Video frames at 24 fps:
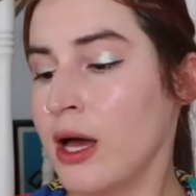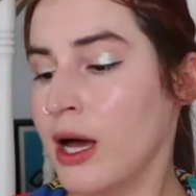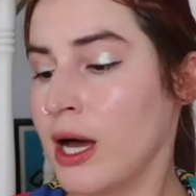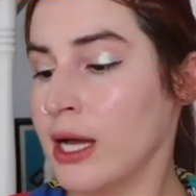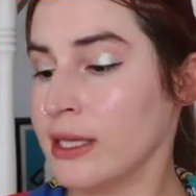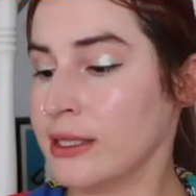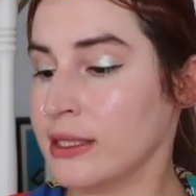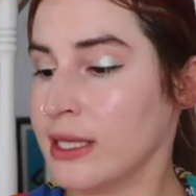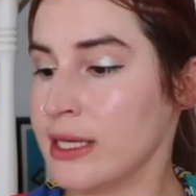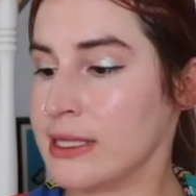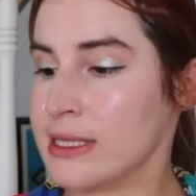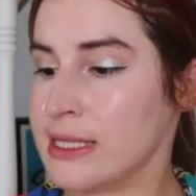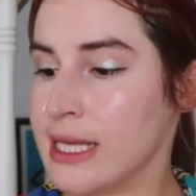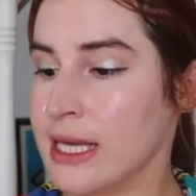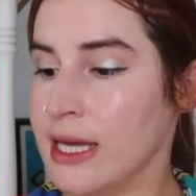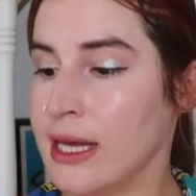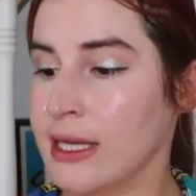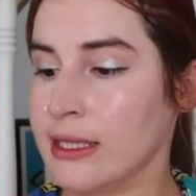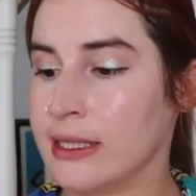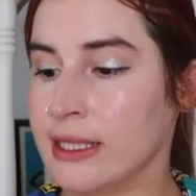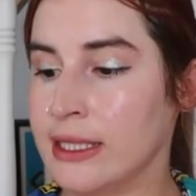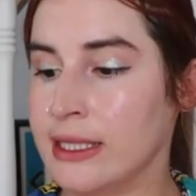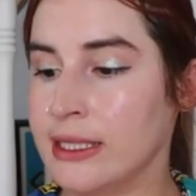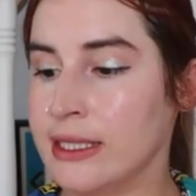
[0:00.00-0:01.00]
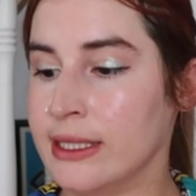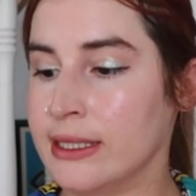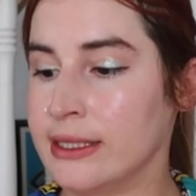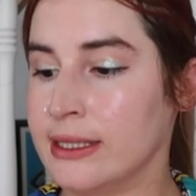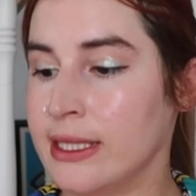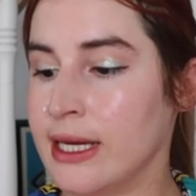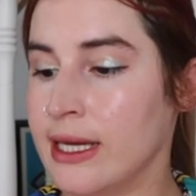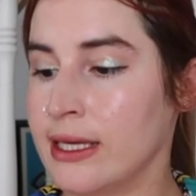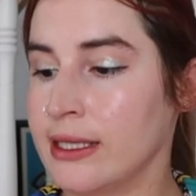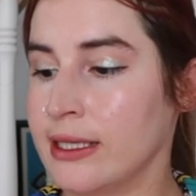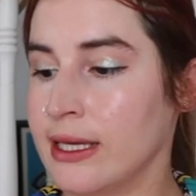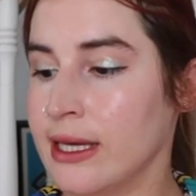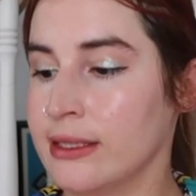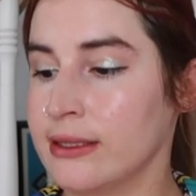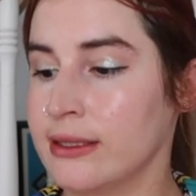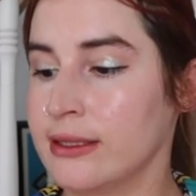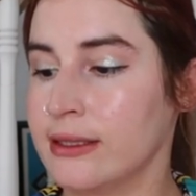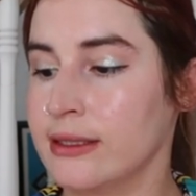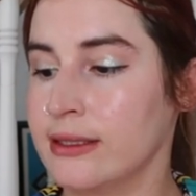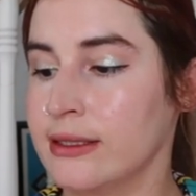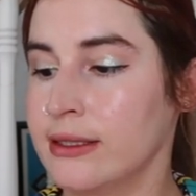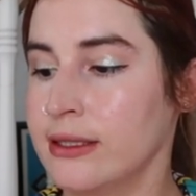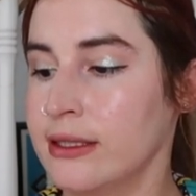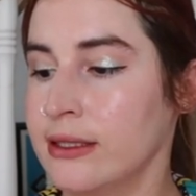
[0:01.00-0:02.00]
Hatta seyahatlere giderken
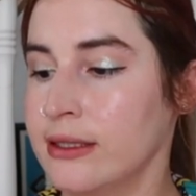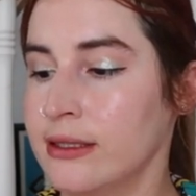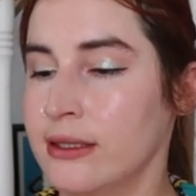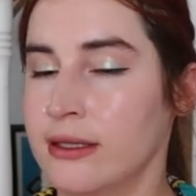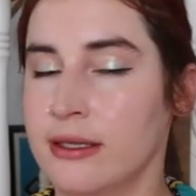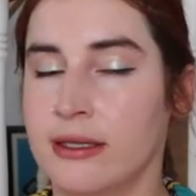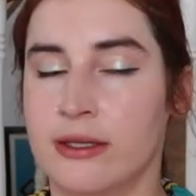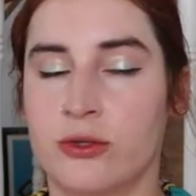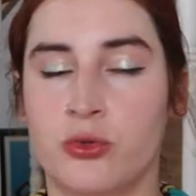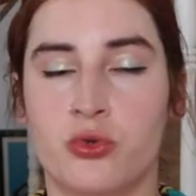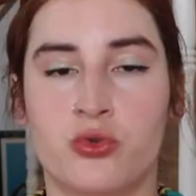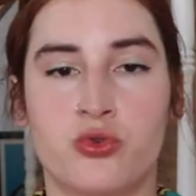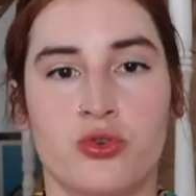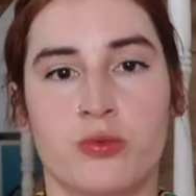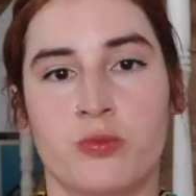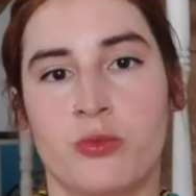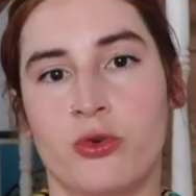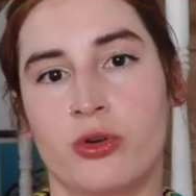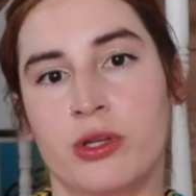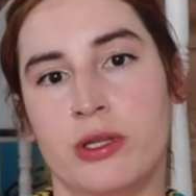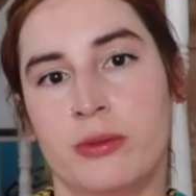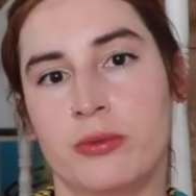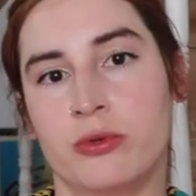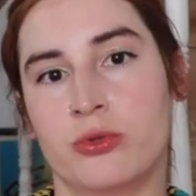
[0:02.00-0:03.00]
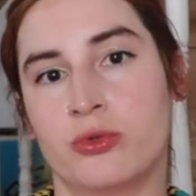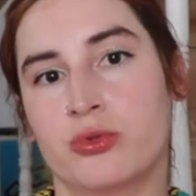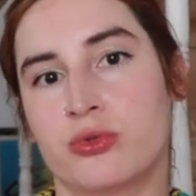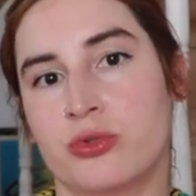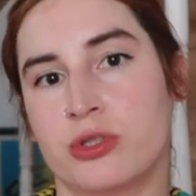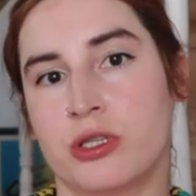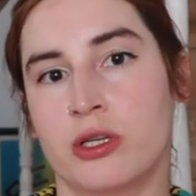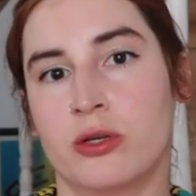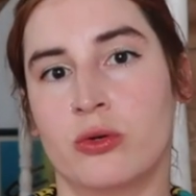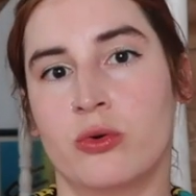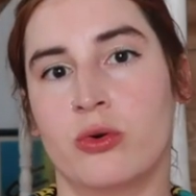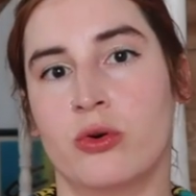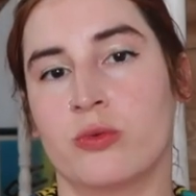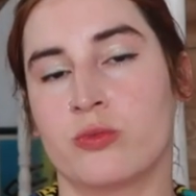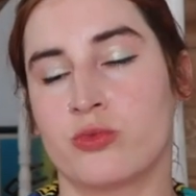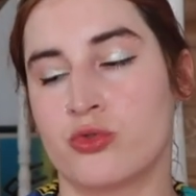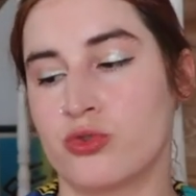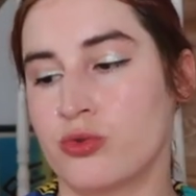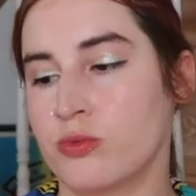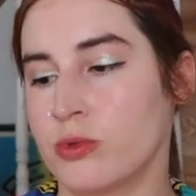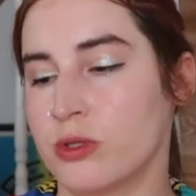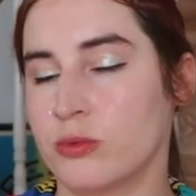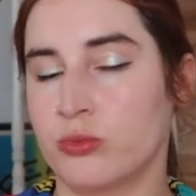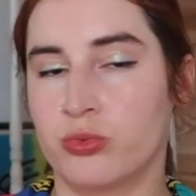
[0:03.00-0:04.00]
de hani e, küçük böyle bir kutuya
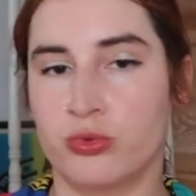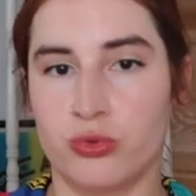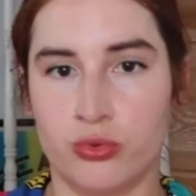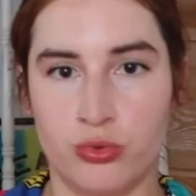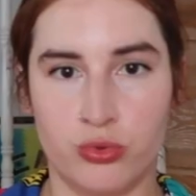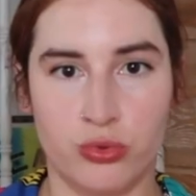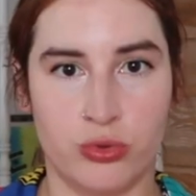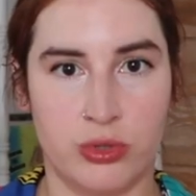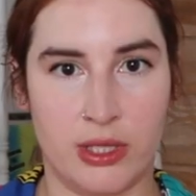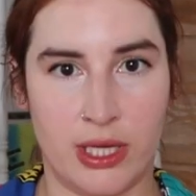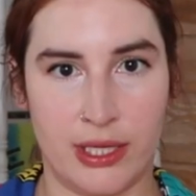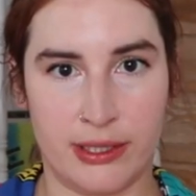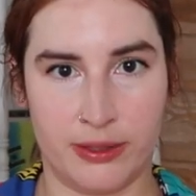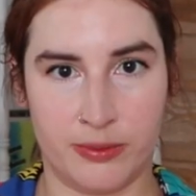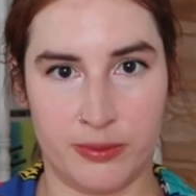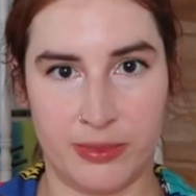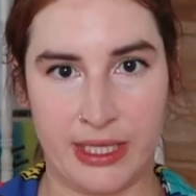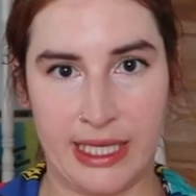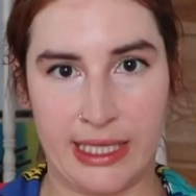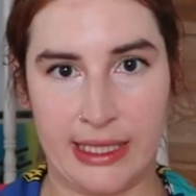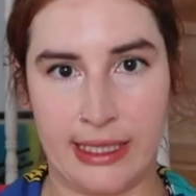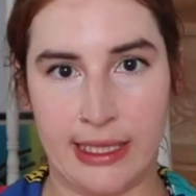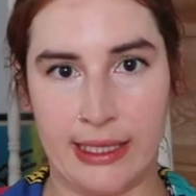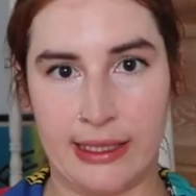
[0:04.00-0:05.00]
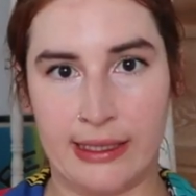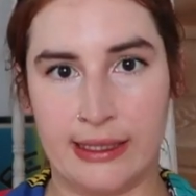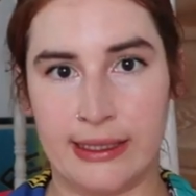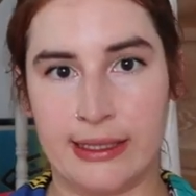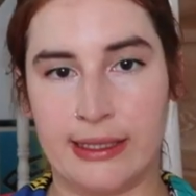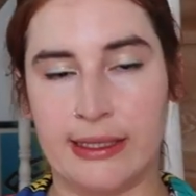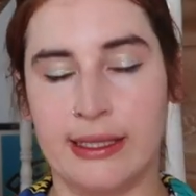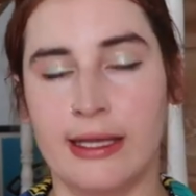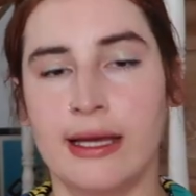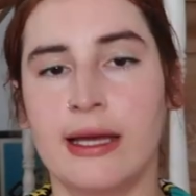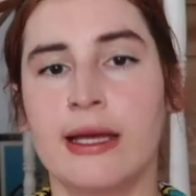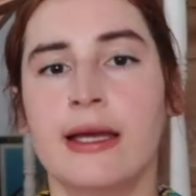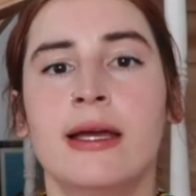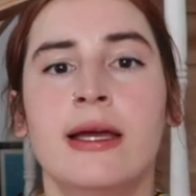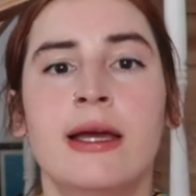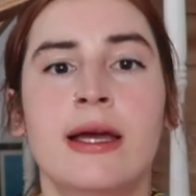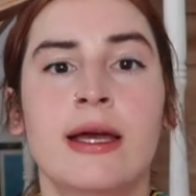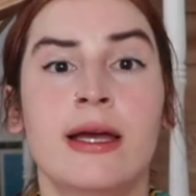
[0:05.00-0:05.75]
koymuştum. Hani bunu kullandım genellikle.